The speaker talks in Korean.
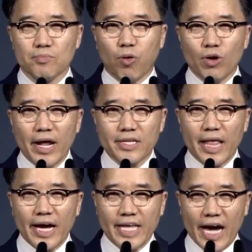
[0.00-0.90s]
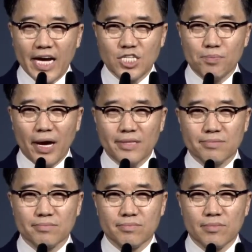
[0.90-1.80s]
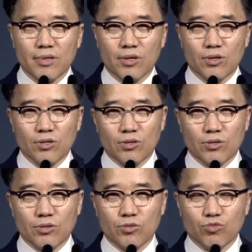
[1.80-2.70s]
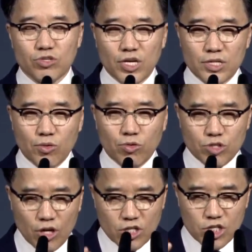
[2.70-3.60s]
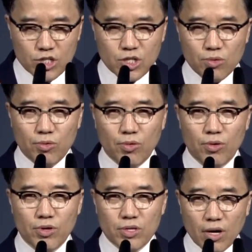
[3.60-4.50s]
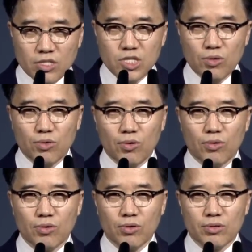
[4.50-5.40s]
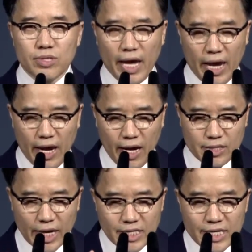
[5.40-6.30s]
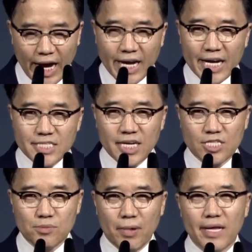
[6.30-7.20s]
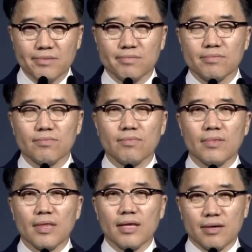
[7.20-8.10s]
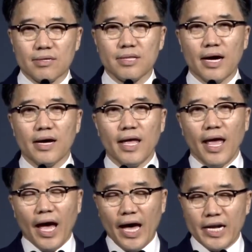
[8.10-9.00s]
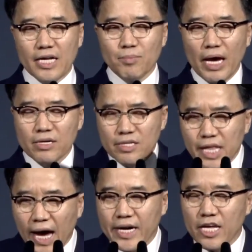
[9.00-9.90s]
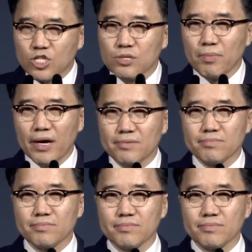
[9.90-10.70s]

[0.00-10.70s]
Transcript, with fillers: 본래는 내가 약하지만 육체적으로 정신적으로 영적으로 대단히 약한 자지만 그러나 하나님의 은혜 안에 있으면